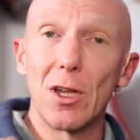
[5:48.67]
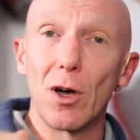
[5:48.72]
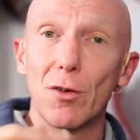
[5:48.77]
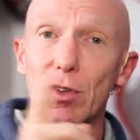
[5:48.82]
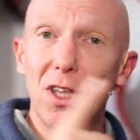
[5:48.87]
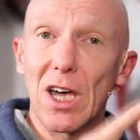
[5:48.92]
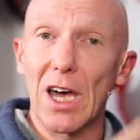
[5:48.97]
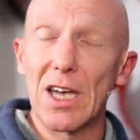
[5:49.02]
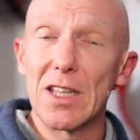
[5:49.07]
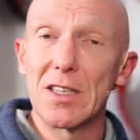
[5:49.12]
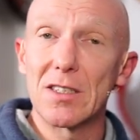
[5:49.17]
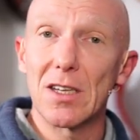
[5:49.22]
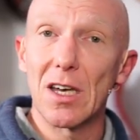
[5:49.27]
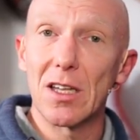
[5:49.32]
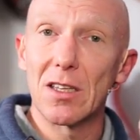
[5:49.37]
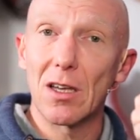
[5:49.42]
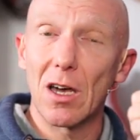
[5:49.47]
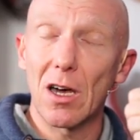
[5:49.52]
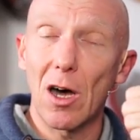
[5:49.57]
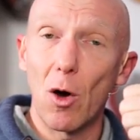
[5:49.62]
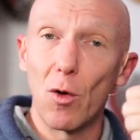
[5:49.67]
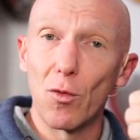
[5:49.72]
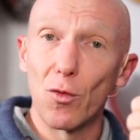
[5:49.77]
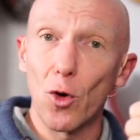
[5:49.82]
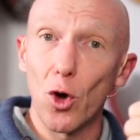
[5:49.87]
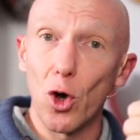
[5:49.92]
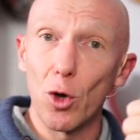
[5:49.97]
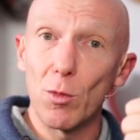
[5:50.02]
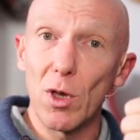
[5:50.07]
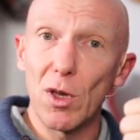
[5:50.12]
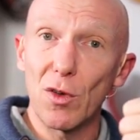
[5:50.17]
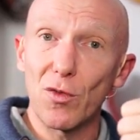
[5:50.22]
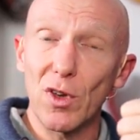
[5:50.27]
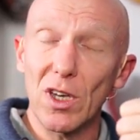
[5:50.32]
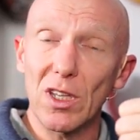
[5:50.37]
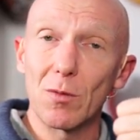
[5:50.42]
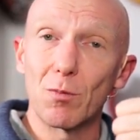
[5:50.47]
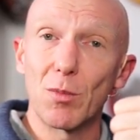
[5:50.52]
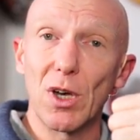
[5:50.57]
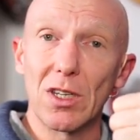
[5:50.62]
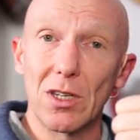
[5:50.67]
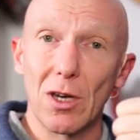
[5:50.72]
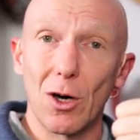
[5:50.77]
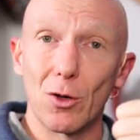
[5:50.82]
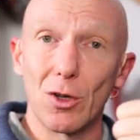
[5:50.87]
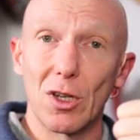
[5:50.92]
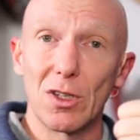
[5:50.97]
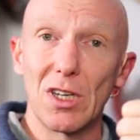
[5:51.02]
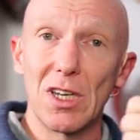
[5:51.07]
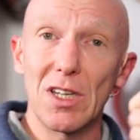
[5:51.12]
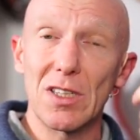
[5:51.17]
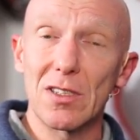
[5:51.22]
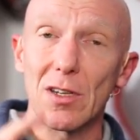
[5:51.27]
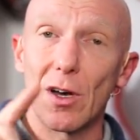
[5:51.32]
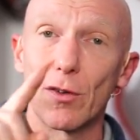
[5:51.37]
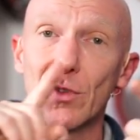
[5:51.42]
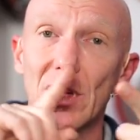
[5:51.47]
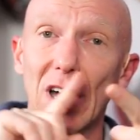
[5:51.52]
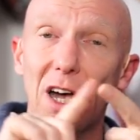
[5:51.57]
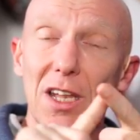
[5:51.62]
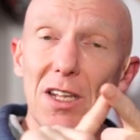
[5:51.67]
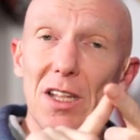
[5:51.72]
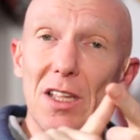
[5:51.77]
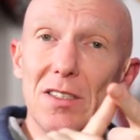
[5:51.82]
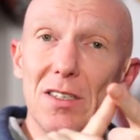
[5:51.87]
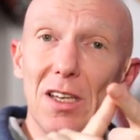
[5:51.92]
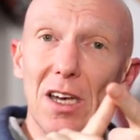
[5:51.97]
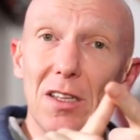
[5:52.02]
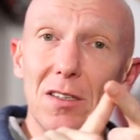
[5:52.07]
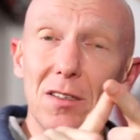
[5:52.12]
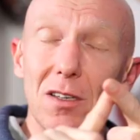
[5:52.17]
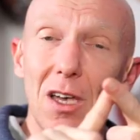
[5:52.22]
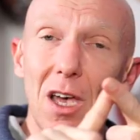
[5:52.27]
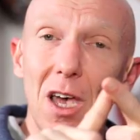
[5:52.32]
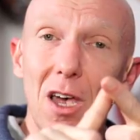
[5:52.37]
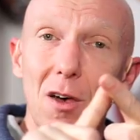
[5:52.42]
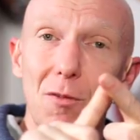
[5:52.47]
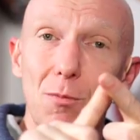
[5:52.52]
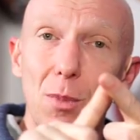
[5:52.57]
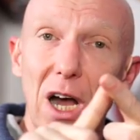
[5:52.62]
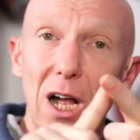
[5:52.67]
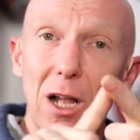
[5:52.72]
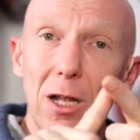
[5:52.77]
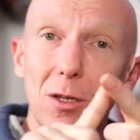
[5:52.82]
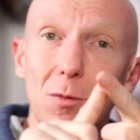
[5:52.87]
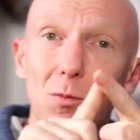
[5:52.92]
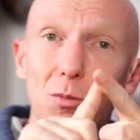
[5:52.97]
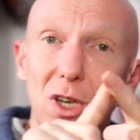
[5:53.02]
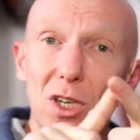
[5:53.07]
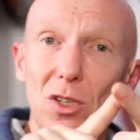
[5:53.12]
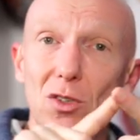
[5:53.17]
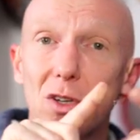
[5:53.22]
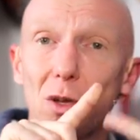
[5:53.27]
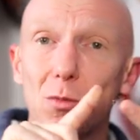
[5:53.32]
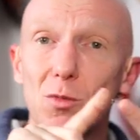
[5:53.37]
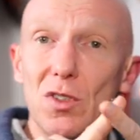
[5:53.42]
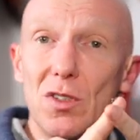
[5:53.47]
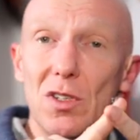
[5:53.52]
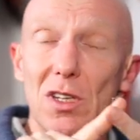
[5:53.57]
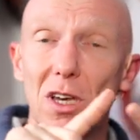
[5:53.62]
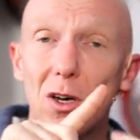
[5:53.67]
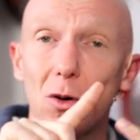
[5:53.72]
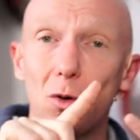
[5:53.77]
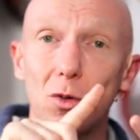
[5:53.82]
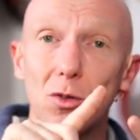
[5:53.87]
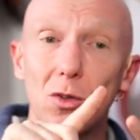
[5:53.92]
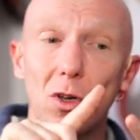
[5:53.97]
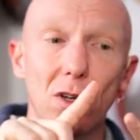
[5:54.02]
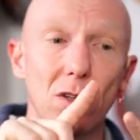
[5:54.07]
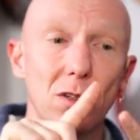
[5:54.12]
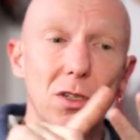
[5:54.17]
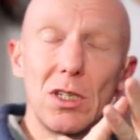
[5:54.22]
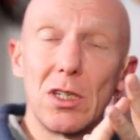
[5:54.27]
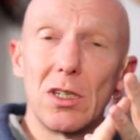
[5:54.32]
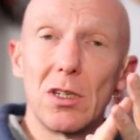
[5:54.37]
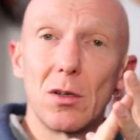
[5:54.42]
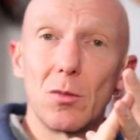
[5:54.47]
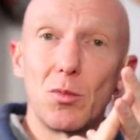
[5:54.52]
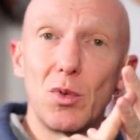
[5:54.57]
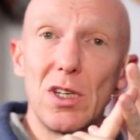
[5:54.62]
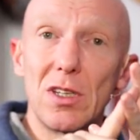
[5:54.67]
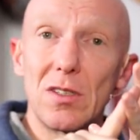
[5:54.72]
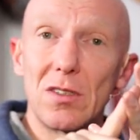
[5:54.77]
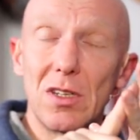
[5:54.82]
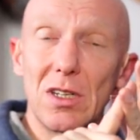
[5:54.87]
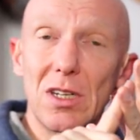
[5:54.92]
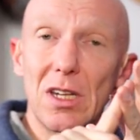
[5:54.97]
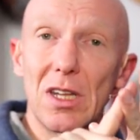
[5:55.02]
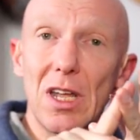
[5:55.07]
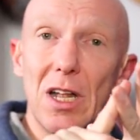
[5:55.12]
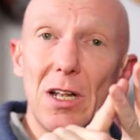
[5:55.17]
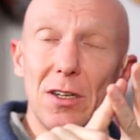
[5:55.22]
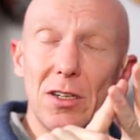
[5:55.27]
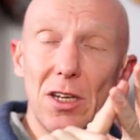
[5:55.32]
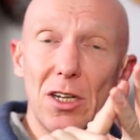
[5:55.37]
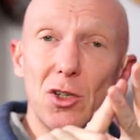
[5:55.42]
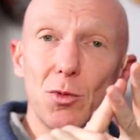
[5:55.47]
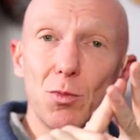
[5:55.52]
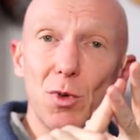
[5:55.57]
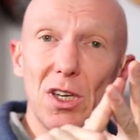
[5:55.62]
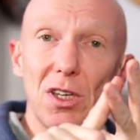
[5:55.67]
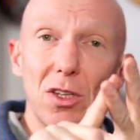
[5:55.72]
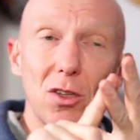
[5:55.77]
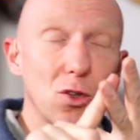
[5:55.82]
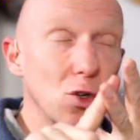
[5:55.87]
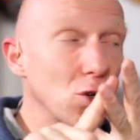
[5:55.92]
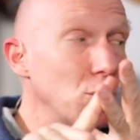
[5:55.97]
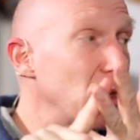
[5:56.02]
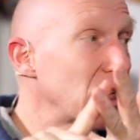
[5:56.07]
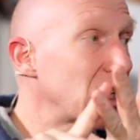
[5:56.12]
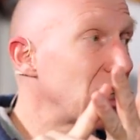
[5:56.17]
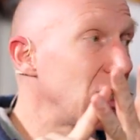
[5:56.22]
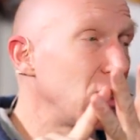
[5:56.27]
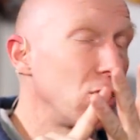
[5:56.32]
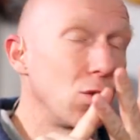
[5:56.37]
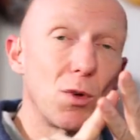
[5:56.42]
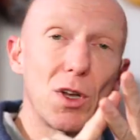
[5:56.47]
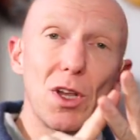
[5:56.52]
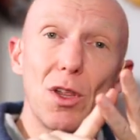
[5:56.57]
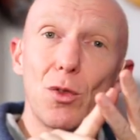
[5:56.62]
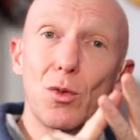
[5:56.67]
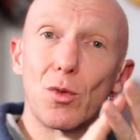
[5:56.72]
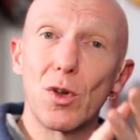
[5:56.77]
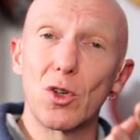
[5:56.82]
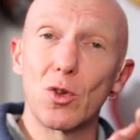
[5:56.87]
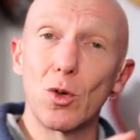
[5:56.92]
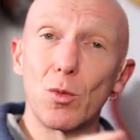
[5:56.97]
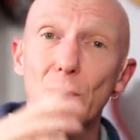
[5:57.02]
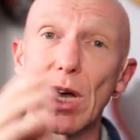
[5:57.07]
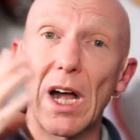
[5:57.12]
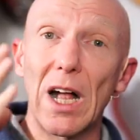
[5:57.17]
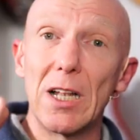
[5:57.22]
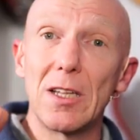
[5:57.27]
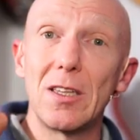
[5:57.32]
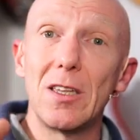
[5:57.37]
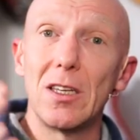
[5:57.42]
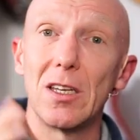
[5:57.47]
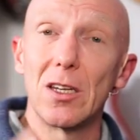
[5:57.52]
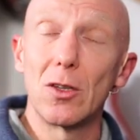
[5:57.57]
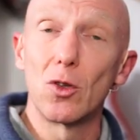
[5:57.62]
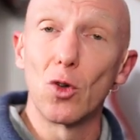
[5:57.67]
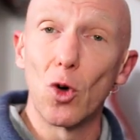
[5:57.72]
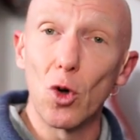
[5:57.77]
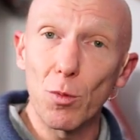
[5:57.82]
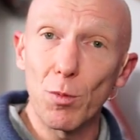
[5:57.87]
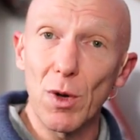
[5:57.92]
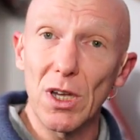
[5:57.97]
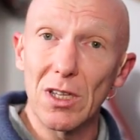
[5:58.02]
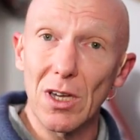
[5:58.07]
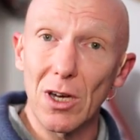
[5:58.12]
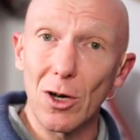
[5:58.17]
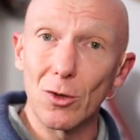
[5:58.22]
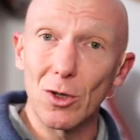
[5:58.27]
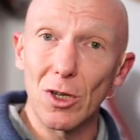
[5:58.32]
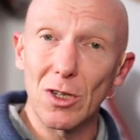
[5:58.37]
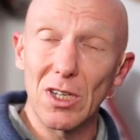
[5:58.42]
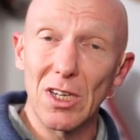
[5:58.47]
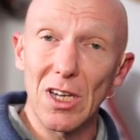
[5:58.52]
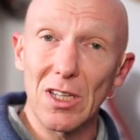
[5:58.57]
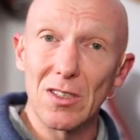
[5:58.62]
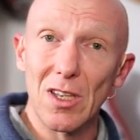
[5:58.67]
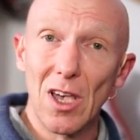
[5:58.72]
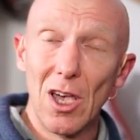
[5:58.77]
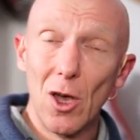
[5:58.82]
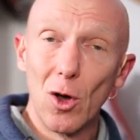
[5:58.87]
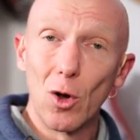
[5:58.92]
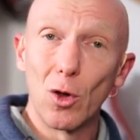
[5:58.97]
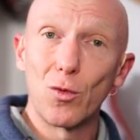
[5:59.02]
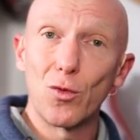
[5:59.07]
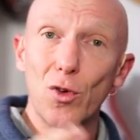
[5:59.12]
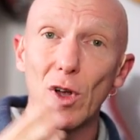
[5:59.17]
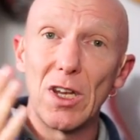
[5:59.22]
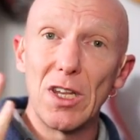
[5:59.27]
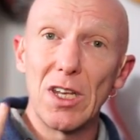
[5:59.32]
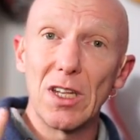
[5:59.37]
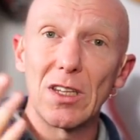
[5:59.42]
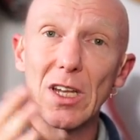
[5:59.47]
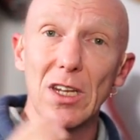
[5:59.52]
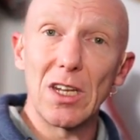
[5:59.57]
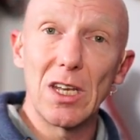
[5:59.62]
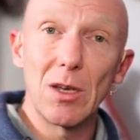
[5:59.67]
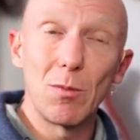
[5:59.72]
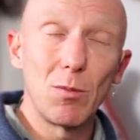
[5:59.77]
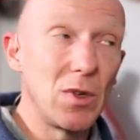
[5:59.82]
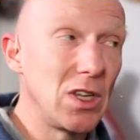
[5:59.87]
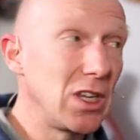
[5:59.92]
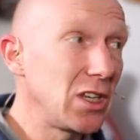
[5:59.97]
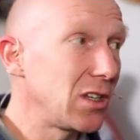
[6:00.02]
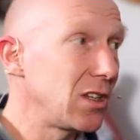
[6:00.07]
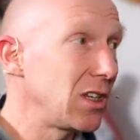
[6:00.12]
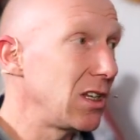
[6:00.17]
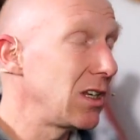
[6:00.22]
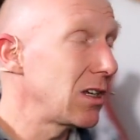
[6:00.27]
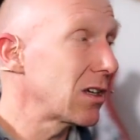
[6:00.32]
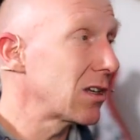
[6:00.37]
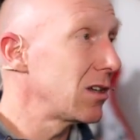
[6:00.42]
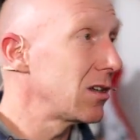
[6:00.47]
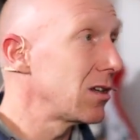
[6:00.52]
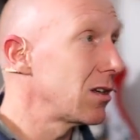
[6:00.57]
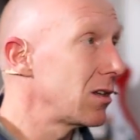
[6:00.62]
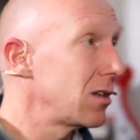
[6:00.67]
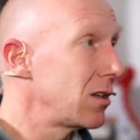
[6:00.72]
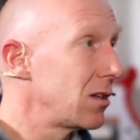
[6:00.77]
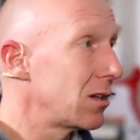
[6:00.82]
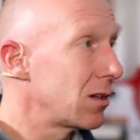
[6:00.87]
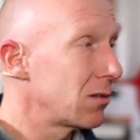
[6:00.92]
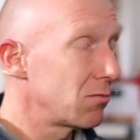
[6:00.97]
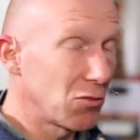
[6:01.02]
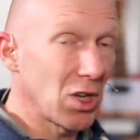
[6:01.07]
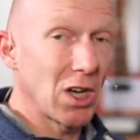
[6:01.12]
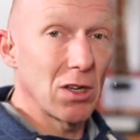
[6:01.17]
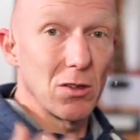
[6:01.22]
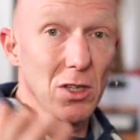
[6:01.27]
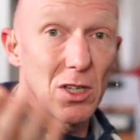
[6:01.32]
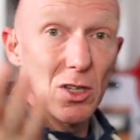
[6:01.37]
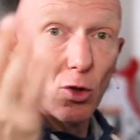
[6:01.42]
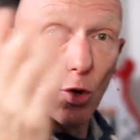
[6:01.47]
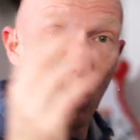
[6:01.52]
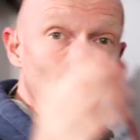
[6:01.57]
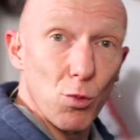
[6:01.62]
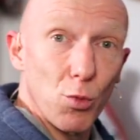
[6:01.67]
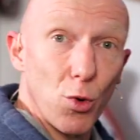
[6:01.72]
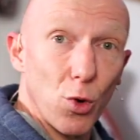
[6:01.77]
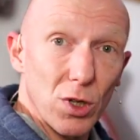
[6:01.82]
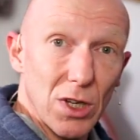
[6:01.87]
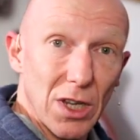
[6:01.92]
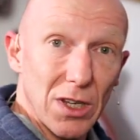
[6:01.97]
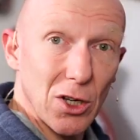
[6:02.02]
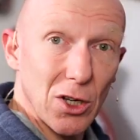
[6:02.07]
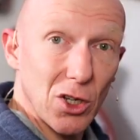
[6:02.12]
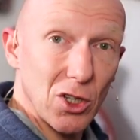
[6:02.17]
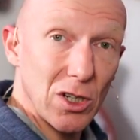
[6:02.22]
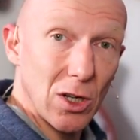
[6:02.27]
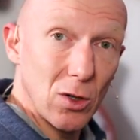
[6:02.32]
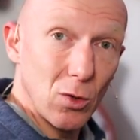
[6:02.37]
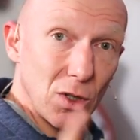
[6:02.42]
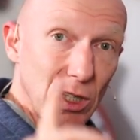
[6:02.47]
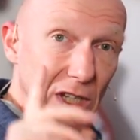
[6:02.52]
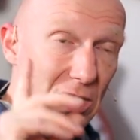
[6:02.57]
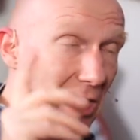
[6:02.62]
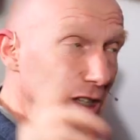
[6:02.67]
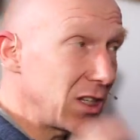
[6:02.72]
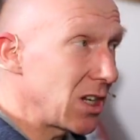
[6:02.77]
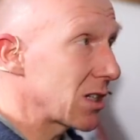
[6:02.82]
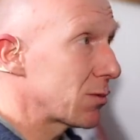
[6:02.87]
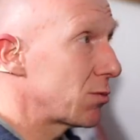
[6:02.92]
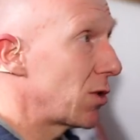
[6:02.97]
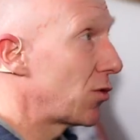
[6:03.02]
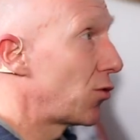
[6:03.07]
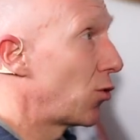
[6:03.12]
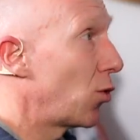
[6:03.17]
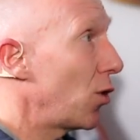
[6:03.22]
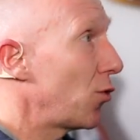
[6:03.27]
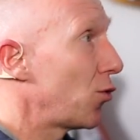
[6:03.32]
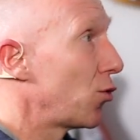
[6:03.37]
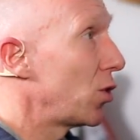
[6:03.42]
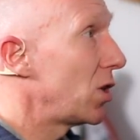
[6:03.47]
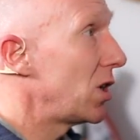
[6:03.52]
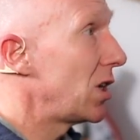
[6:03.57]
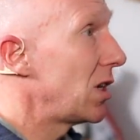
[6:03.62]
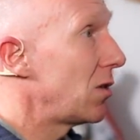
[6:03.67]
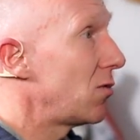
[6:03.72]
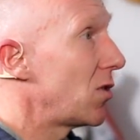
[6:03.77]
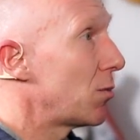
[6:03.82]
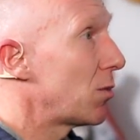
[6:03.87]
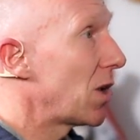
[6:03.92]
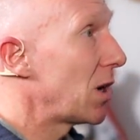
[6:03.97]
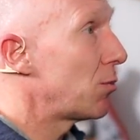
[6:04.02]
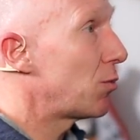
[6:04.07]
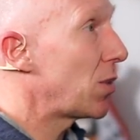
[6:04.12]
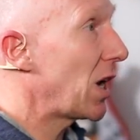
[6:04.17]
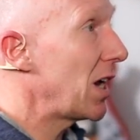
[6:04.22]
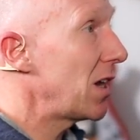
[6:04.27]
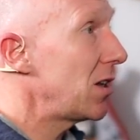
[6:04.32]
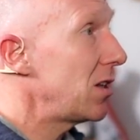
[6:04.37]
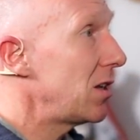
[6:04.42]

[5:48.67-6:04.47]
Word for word: Auf der einen Seite Aufräumeffekt bei 300 Hertz, Sets. Auf der anderen Seite behalten Bassjumps näher unter die Peaks, die dann halt entsprechend drüber gehen über den Threshold, behalten ihren Druck bei 300 Hertz und verlieren dann eben nicht ihre, ihr, ja, ihren Druckpunkt Stelle. Und ich kann dir das mal vorführen, indem wir mal beide